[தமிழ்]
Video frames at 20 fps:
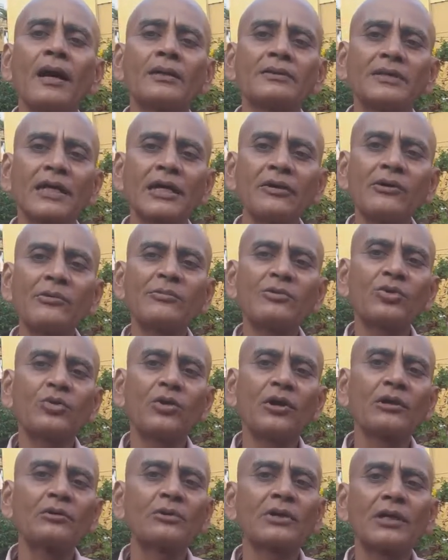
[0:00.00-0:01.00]
தகவமைத்து
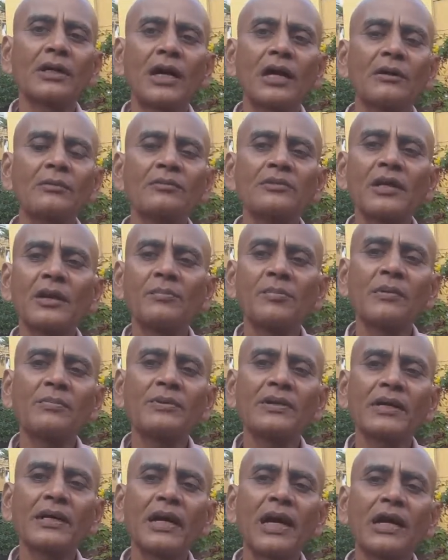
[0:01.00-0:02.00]
கொள்வதற்காகவும்
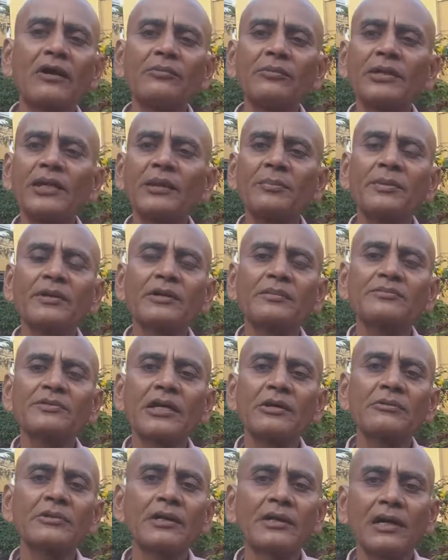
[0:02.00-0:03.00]
தப்பிப்பதற்காகவும் இனப்பெருக்கம்
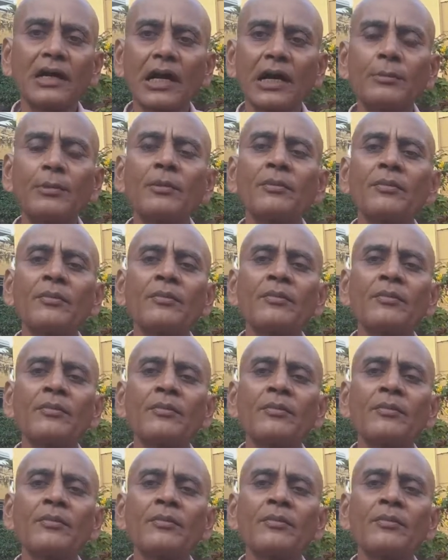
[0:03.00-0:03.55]
செய்வதற்காகவும்